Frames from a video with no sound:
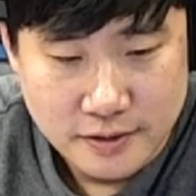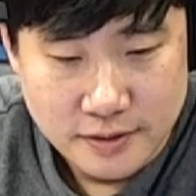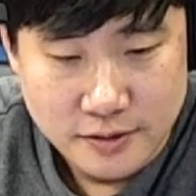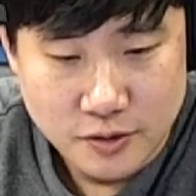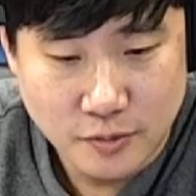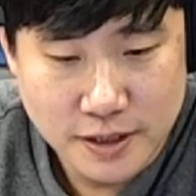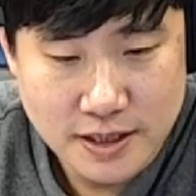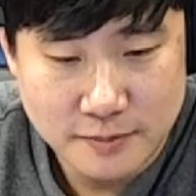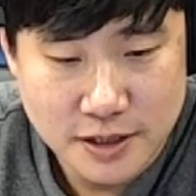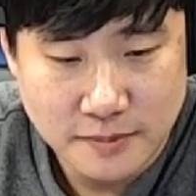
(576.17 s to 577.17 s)
조금만
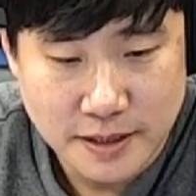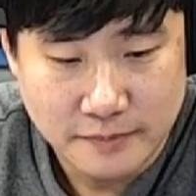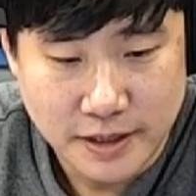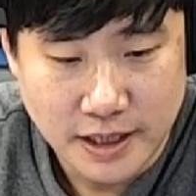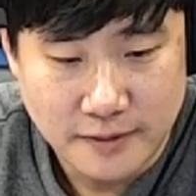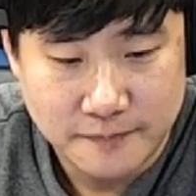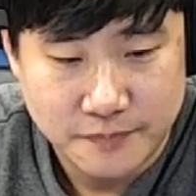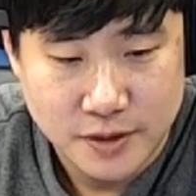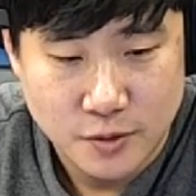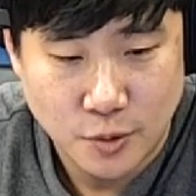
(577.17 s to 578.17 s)
참으시기 바랍니다.
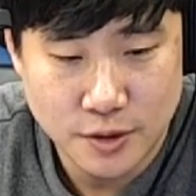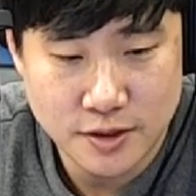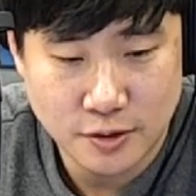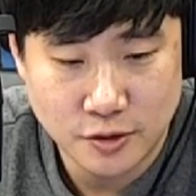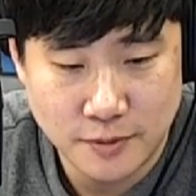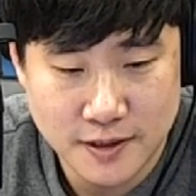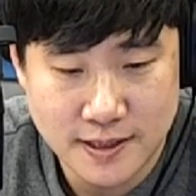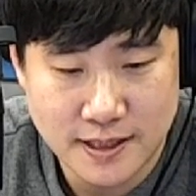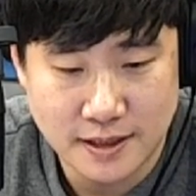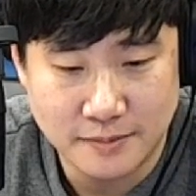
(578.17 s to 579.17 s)
고척돔
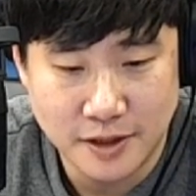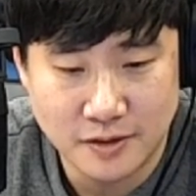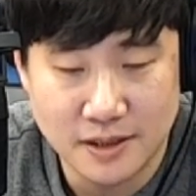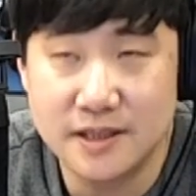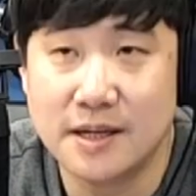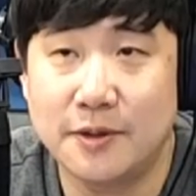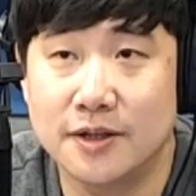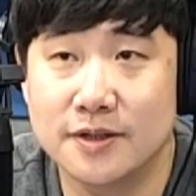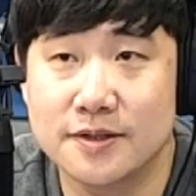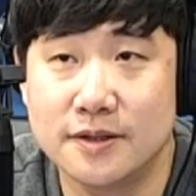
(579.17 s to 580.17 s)
허사장님 형 의자
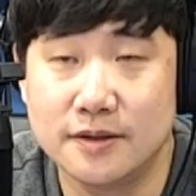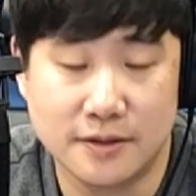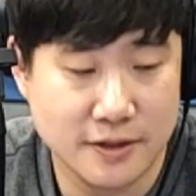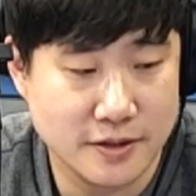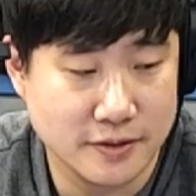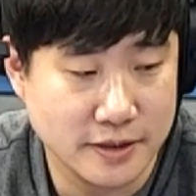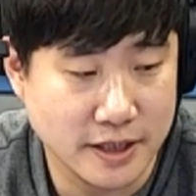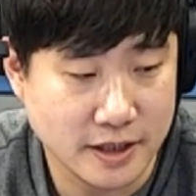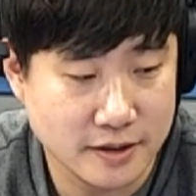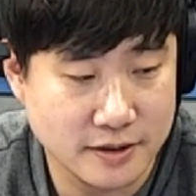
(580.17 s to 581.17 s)
버렸어? 라고
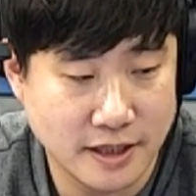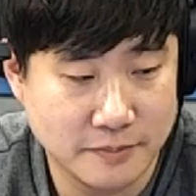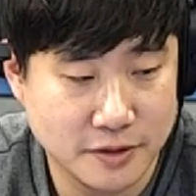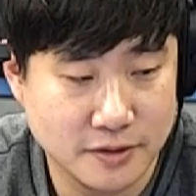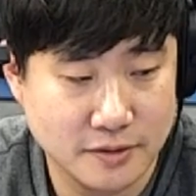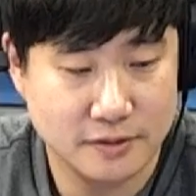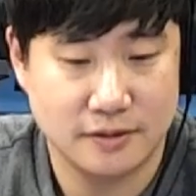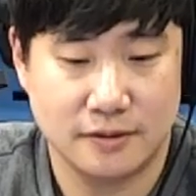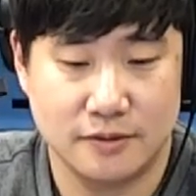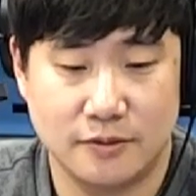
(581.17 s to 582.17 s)
하셨는데 그냥 한번
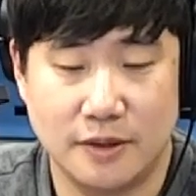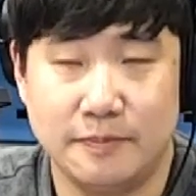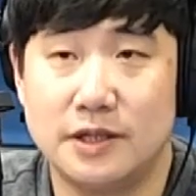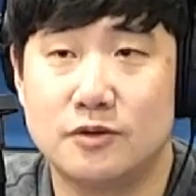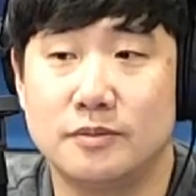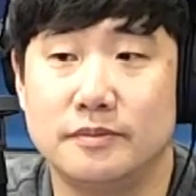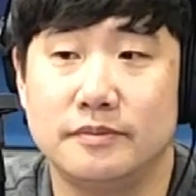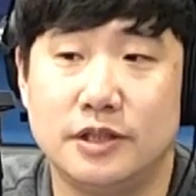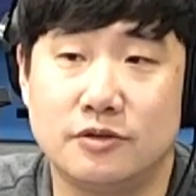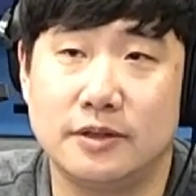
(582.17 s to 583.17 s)
오랜만에 좀
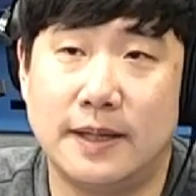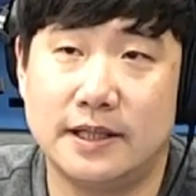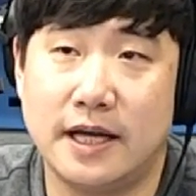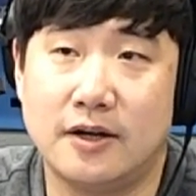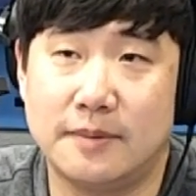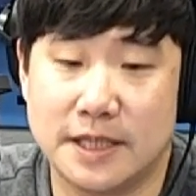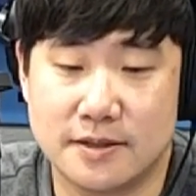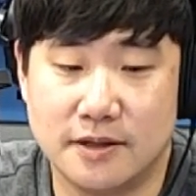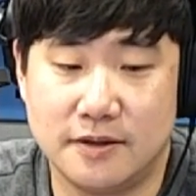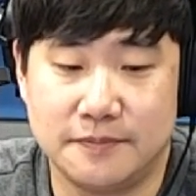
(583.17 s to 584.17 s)
밑으로 많이 내려가
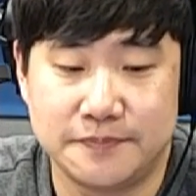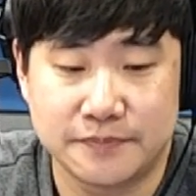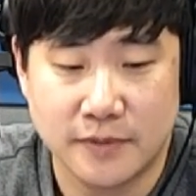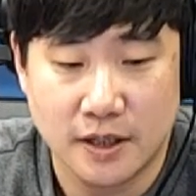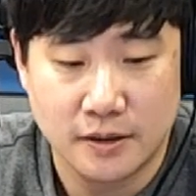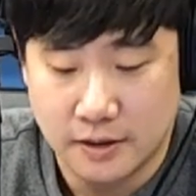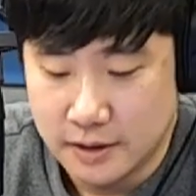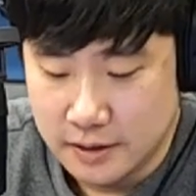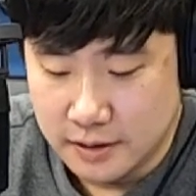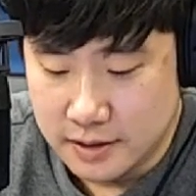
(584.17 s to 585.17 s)
봤어요.
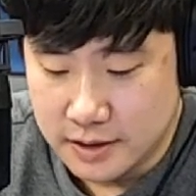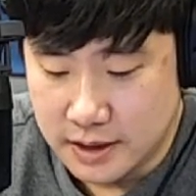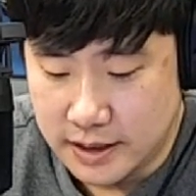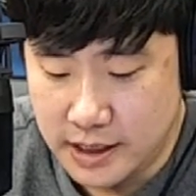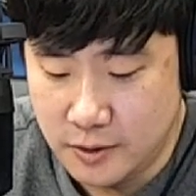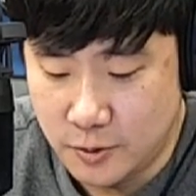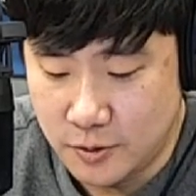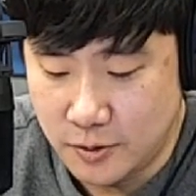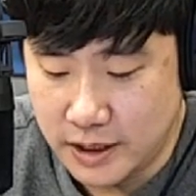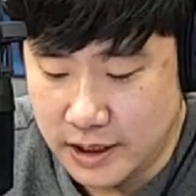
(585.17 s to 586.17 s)
자
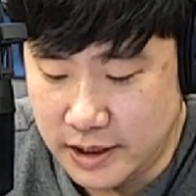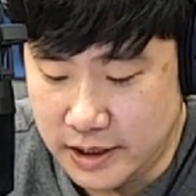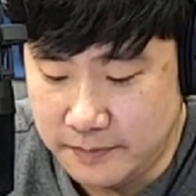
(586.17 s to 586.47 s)
1002님